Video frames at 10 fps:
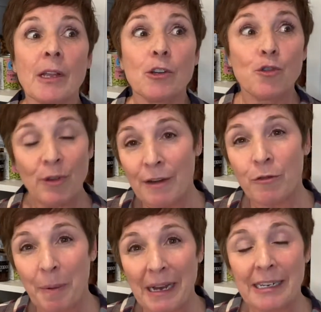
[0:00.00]
je voulais
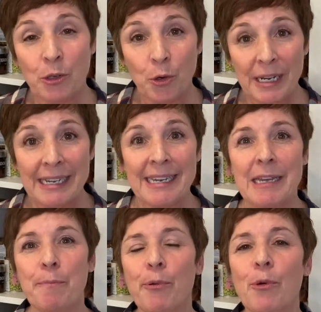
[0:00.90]
vous parler d'un riz
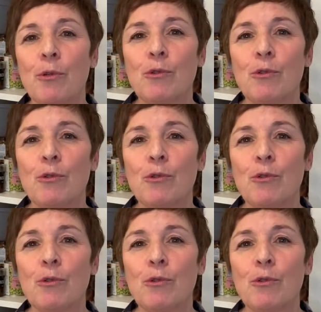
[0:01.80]
qui peut